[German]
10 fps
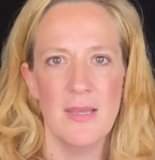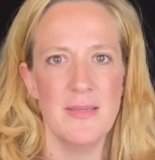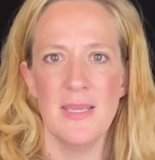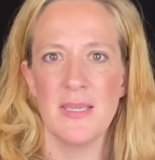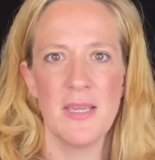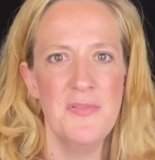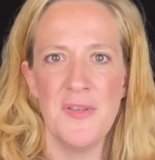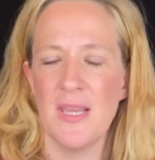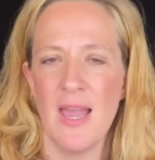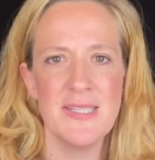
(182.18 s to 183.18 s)
Die ich rief,
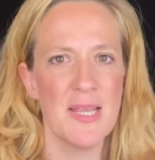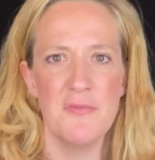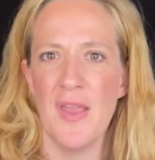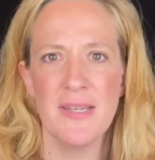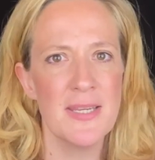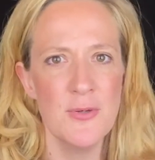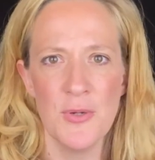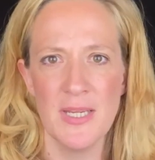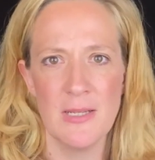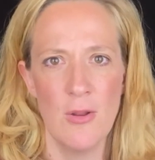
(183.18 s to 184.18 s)
die Geister werd ich nur
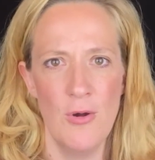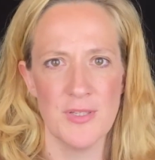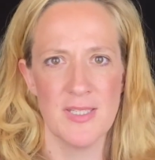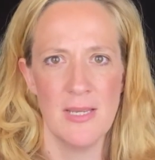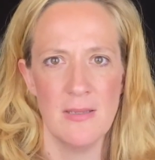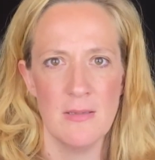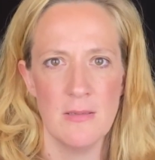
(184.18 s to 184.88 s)
nicht los.